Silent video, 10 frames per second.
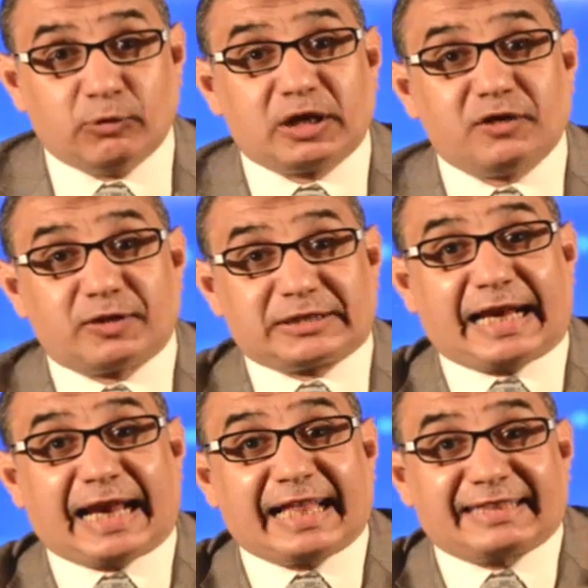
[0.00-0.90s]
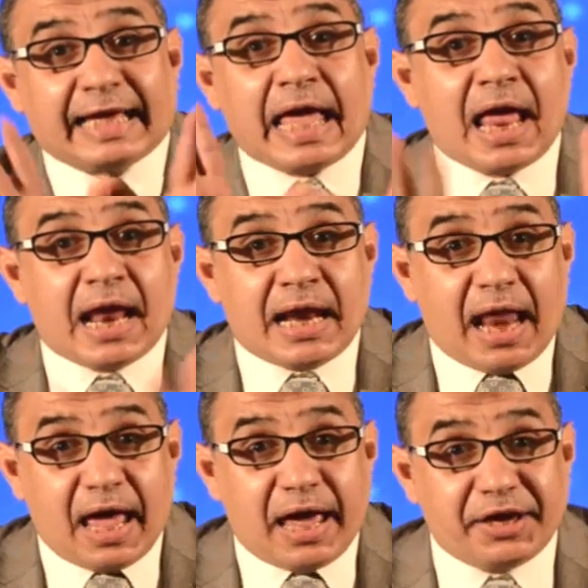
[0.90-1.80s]
يوقف وسط الخط
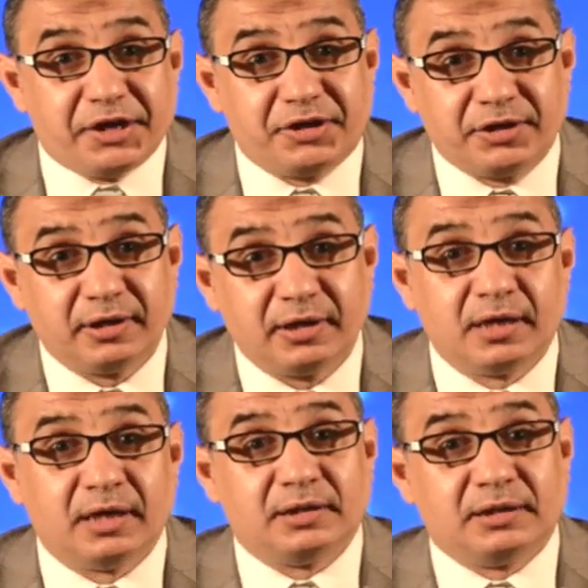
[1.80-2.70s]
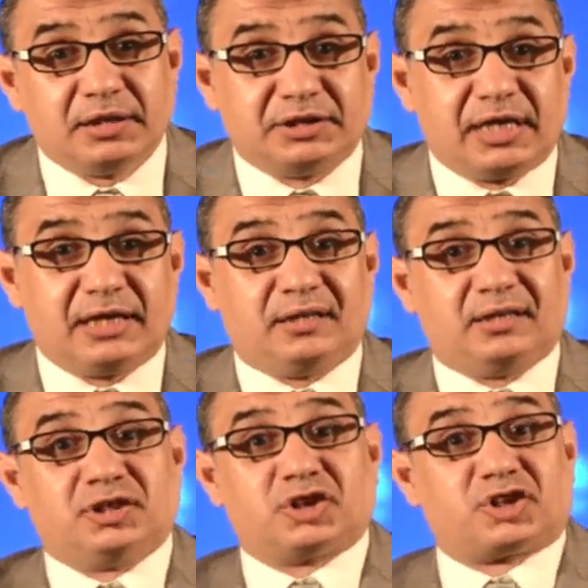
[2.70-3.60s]
ليش؟ ينزل
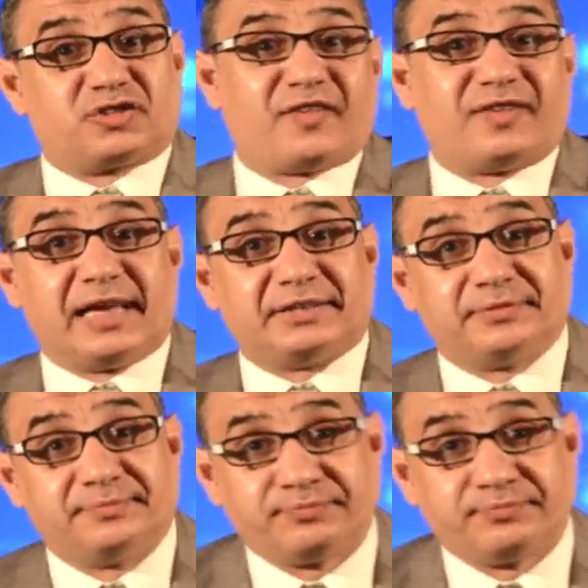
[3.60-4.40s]
يصرفه فلاس